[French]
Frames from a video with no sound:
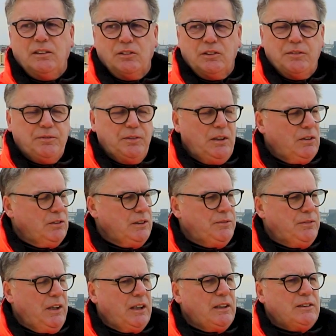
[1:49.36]
En effet, en
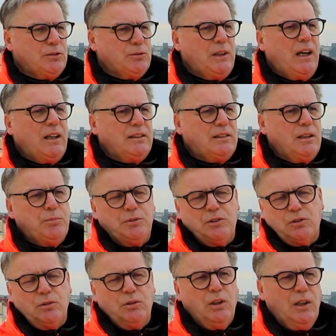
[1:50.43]
hiver, ils ont arrêté
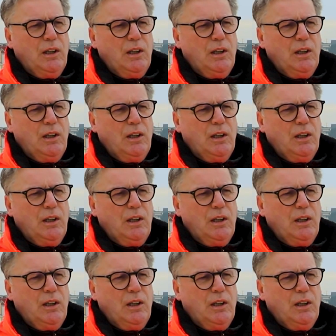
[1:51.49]
puisque